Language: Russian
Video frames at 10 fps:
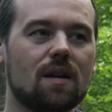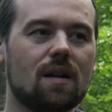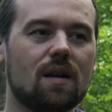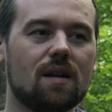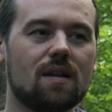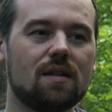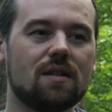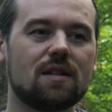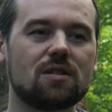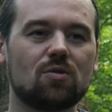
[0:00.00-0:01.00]
а,
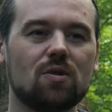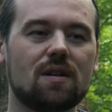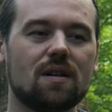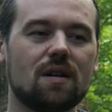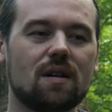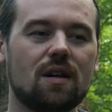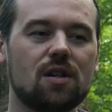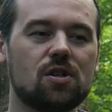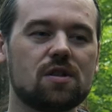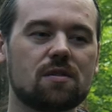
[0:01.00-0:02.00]
настолько
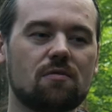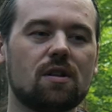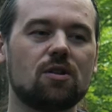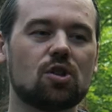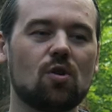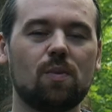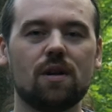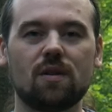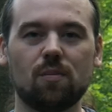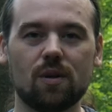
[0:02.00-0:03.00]
качественно, чтобы
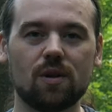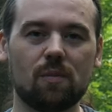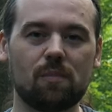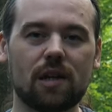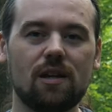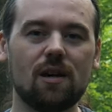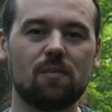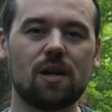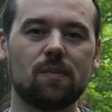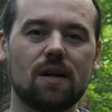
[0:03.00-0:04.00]
это было
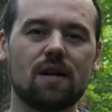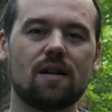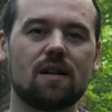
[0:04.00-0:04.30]
приемлемо